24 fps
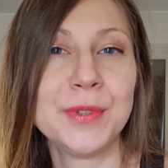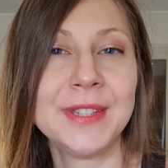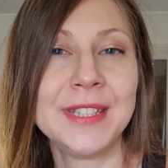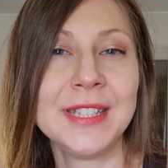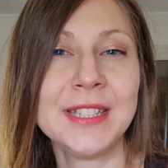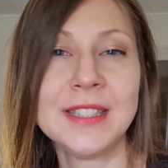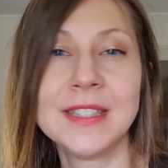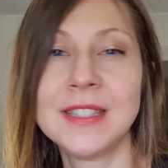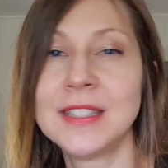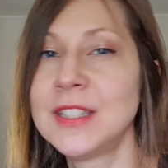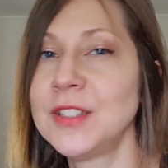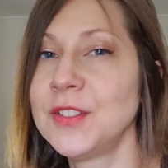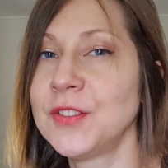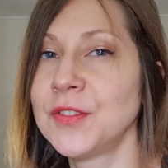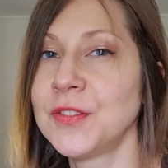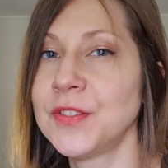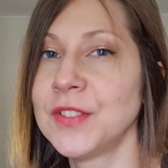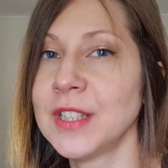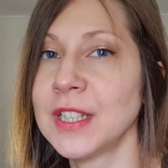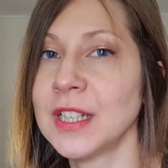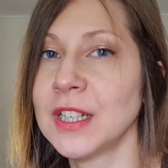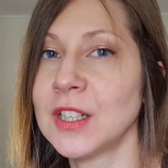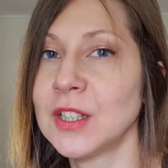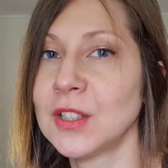peut-être
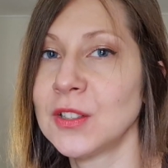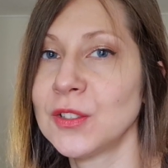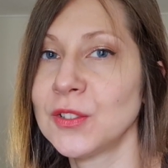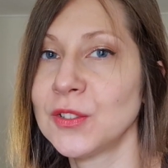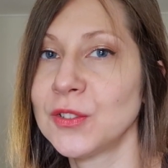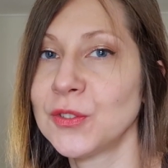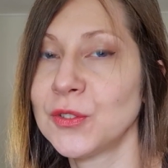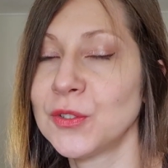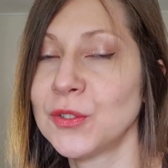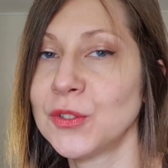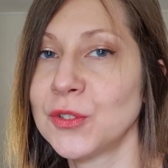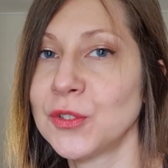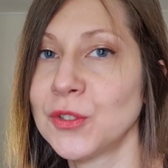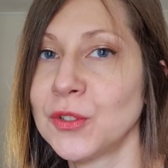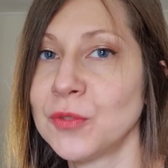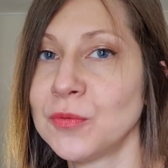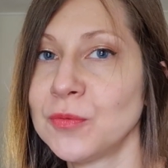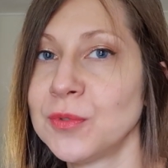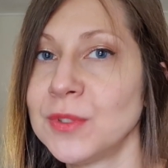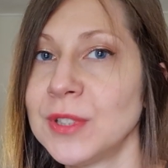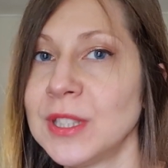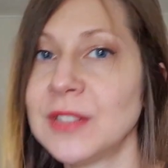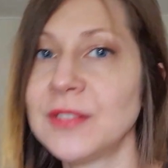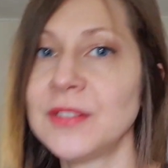différent de ce que
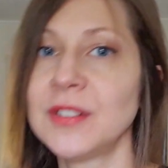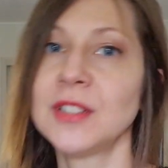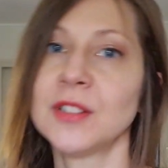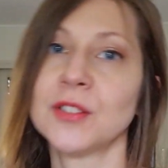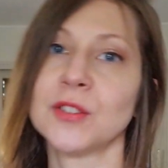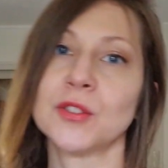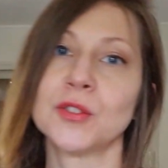vous avez